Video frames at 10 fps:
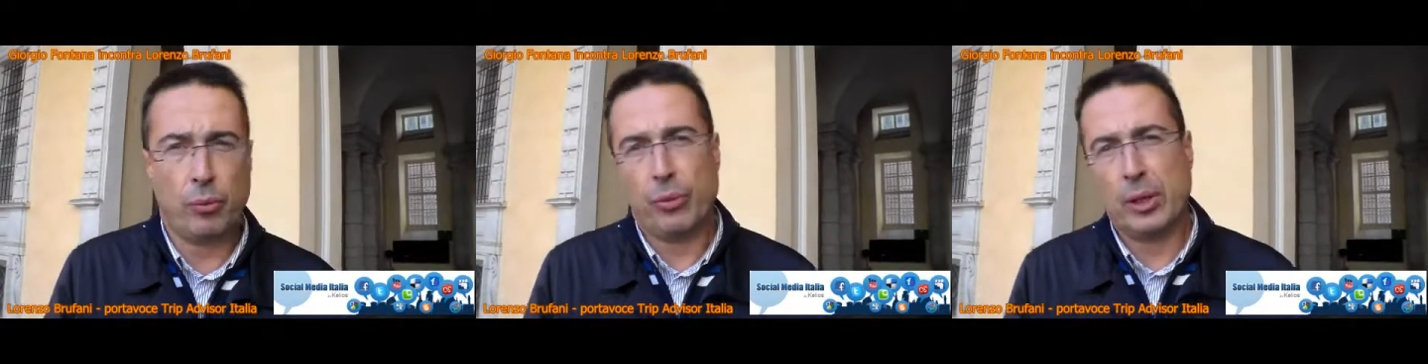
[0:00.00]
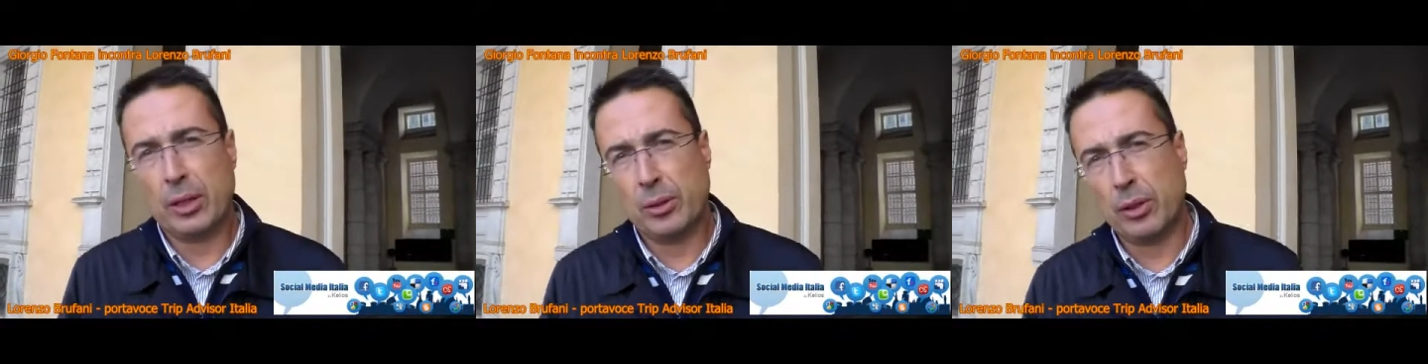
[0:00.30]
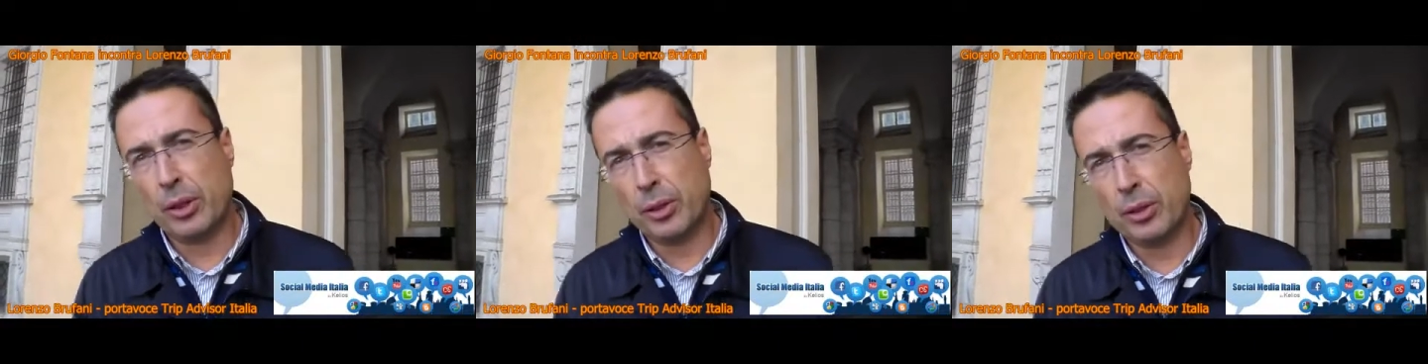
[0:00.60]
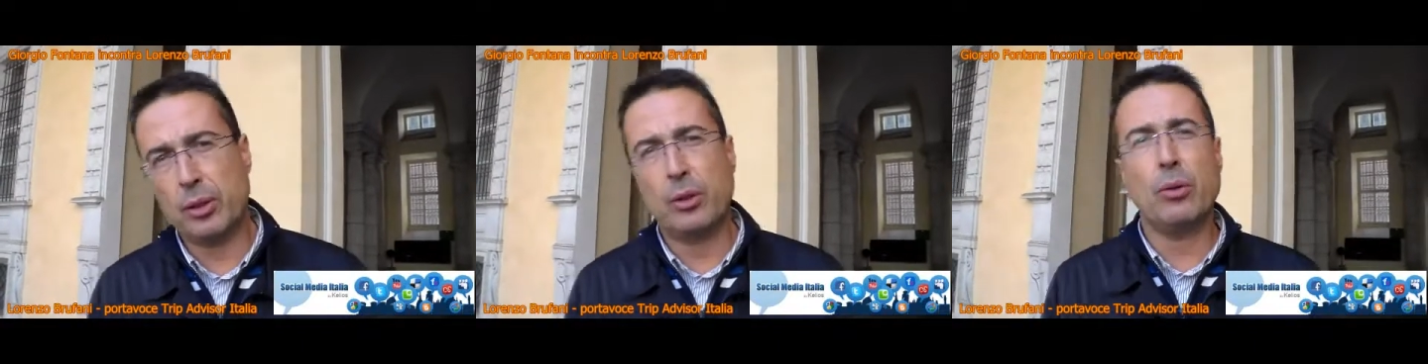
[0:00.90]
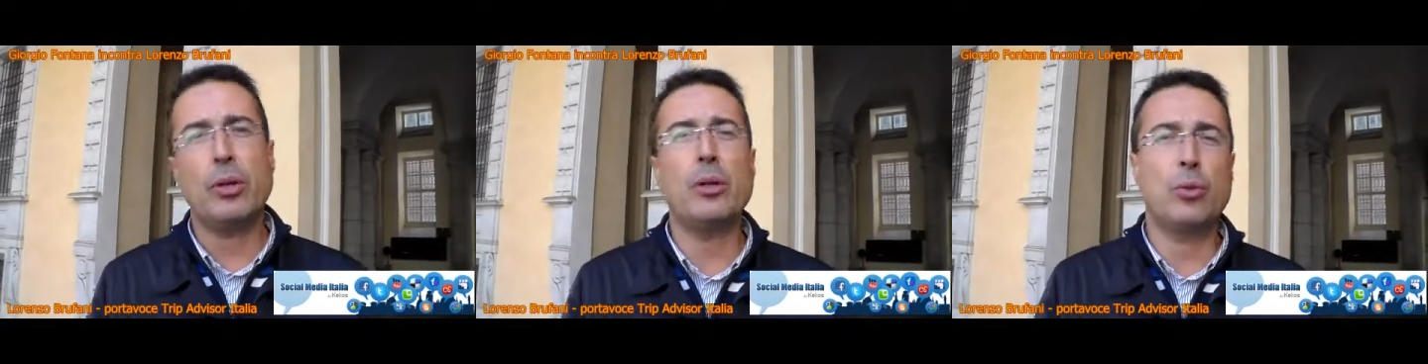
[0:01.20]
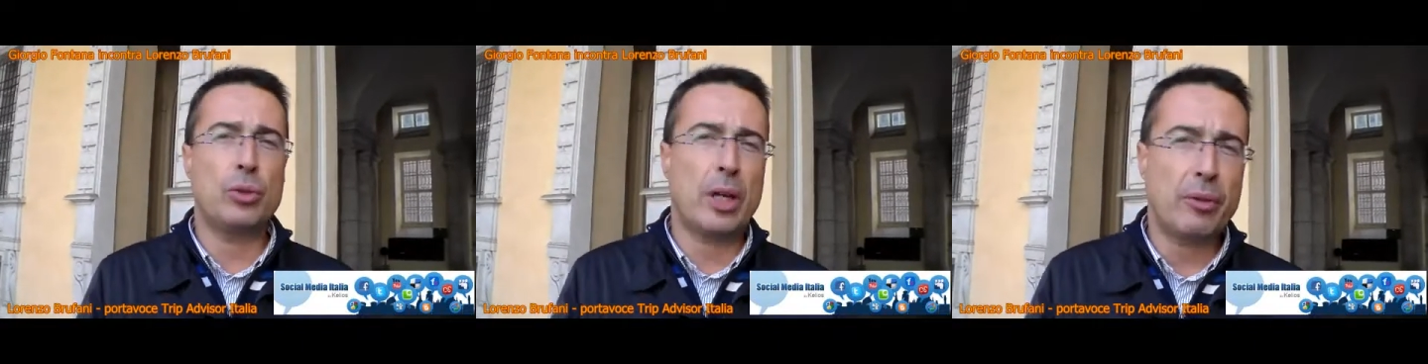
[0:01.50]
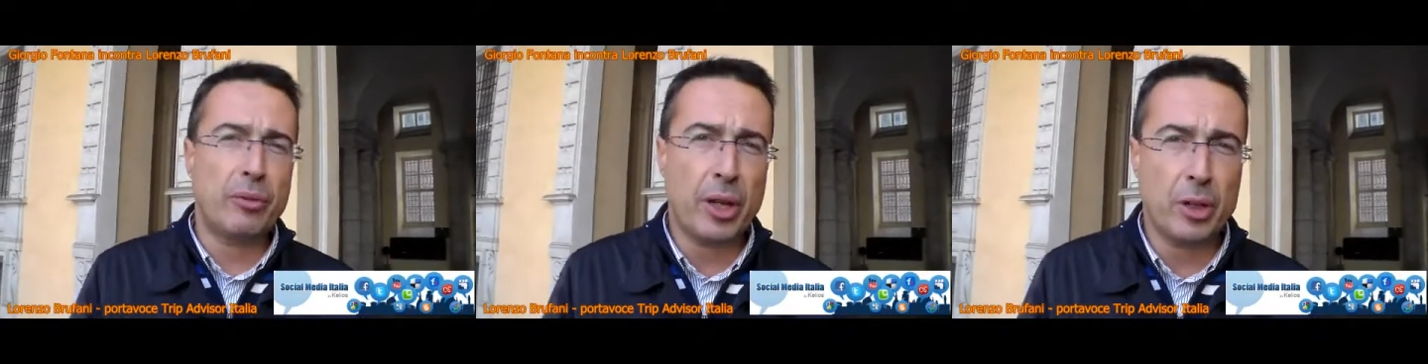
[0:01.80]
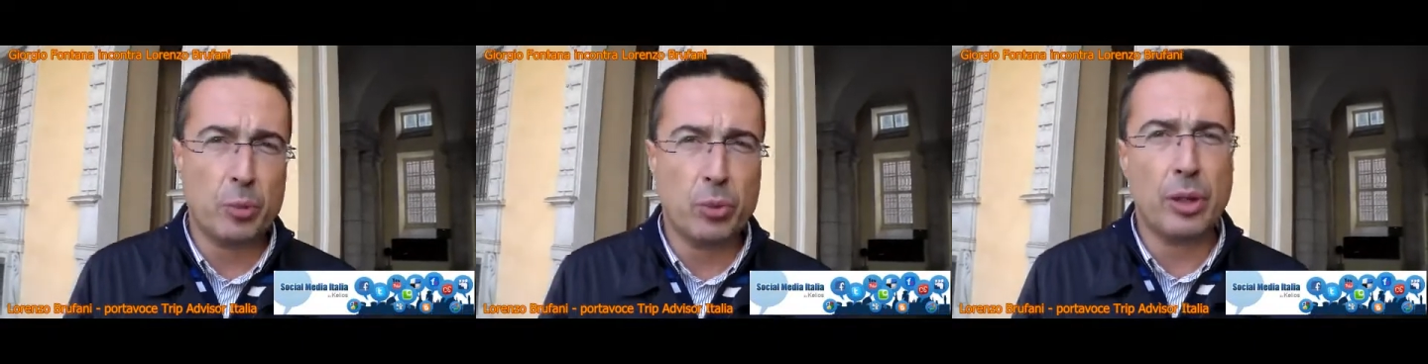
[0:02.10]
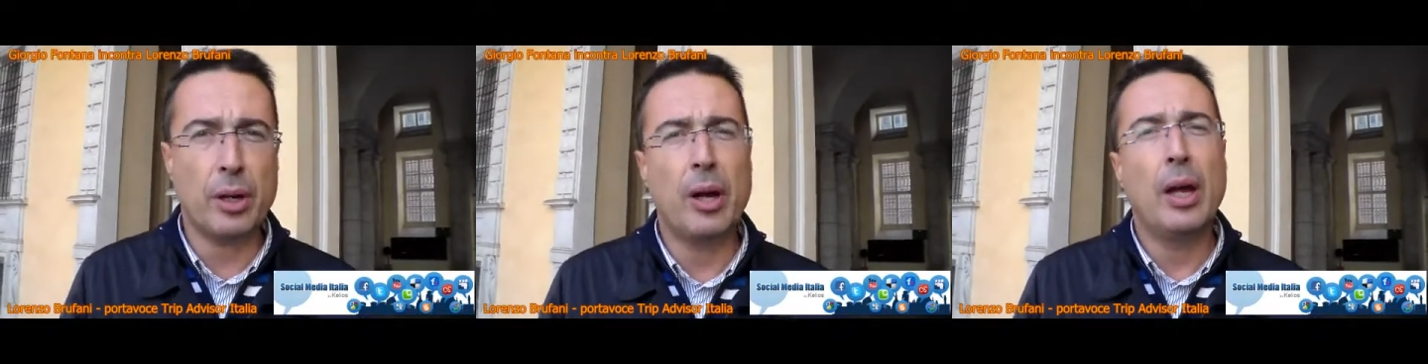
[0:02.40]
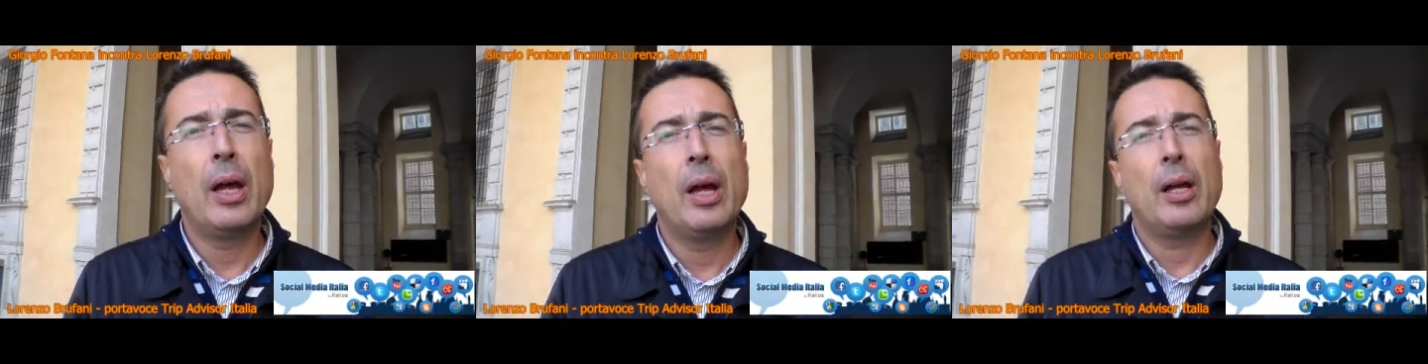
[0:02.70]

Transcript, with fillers: o non fidarsi di una recensione, usare Facebook,